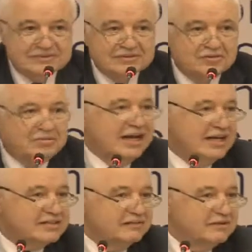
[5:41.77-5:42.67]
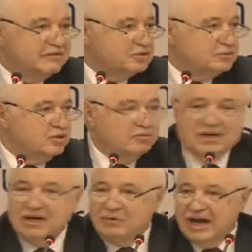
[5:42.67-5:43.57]
ومع الأسف ما فيش منهم
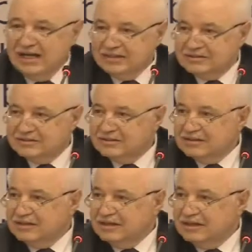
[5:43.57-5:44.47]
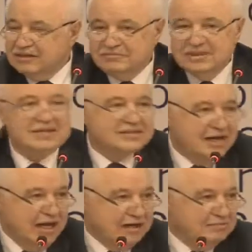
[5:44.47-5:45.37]
إلا واحد آه، من أصل
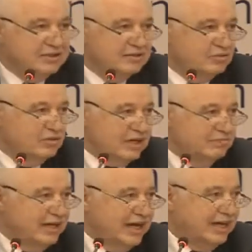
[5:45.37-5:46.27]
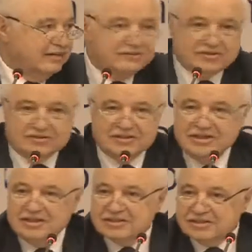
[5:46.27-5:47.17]
عربي اللي هو كما نعرف
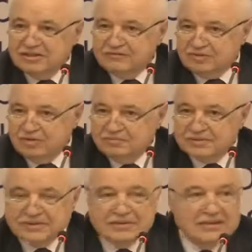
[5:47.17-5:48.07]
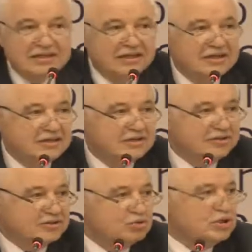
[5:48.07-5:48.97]
ستيف جوبز اللي
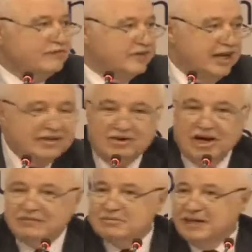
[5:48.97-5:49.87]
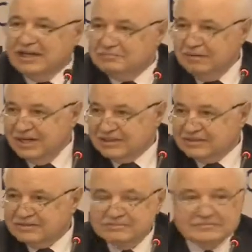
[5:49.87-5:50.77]
اكتشفنا أنه عربي بعد ما مات
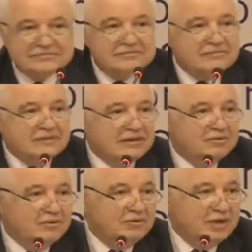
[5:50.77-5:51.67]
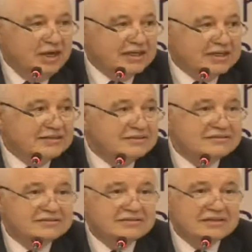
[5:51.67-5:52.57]

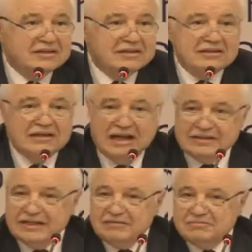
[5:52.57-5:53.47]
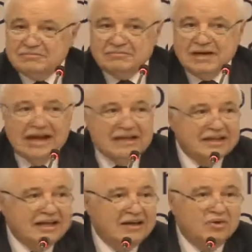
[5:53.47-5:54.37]
ولكن آه، هذا
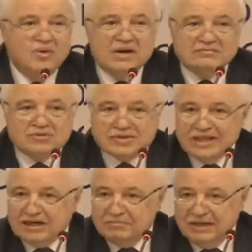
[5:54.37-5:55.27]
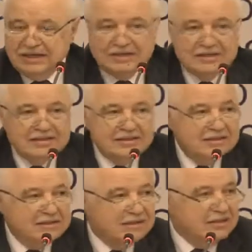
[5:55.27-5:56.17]
هذا هو المستقبل
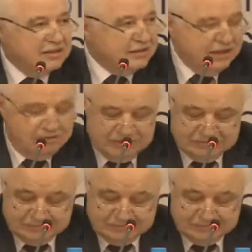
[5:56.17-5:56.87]
للثروه